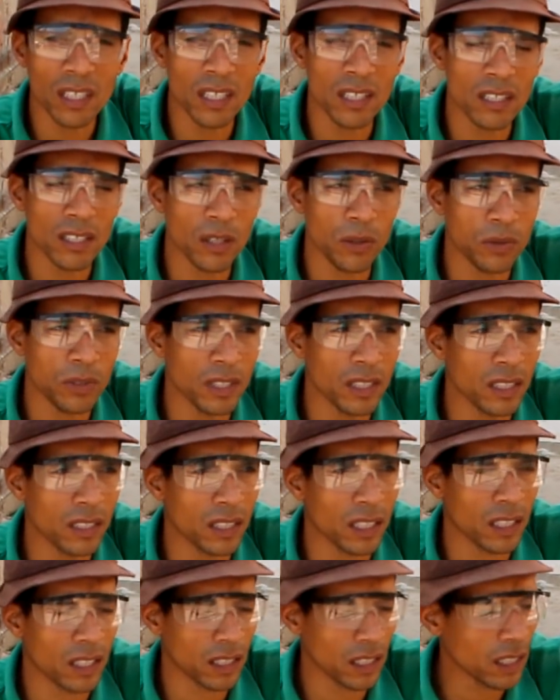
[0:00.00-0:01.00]
que a gente está
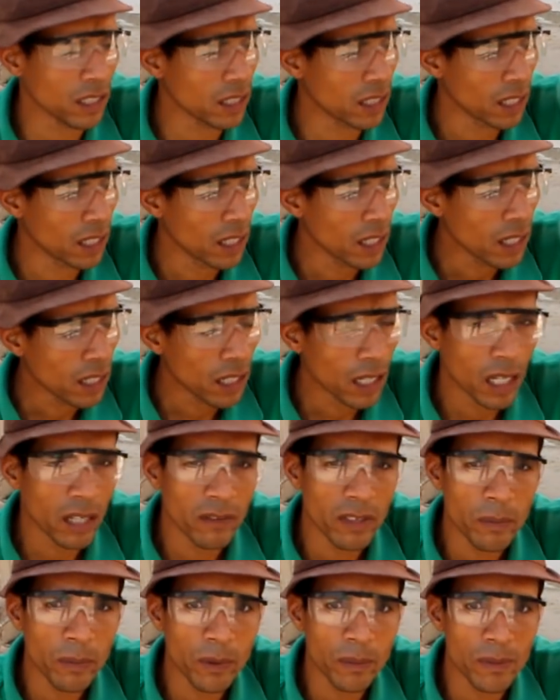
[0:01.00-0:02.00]
utilizando aqui, ela
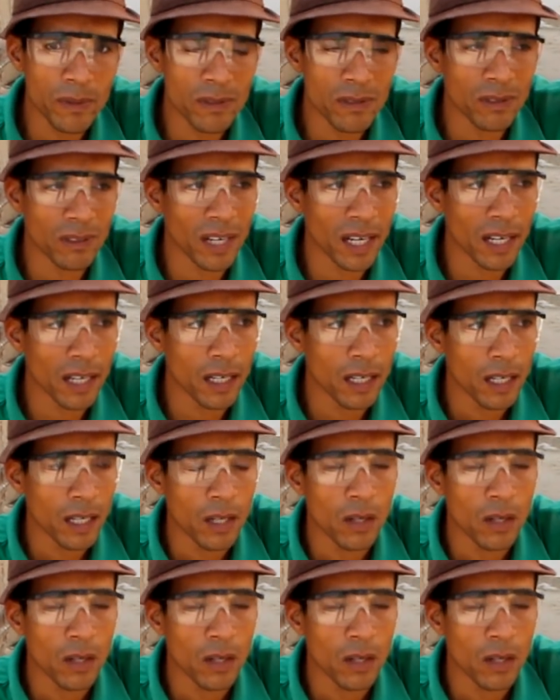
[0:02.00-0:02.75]
vai proporcionar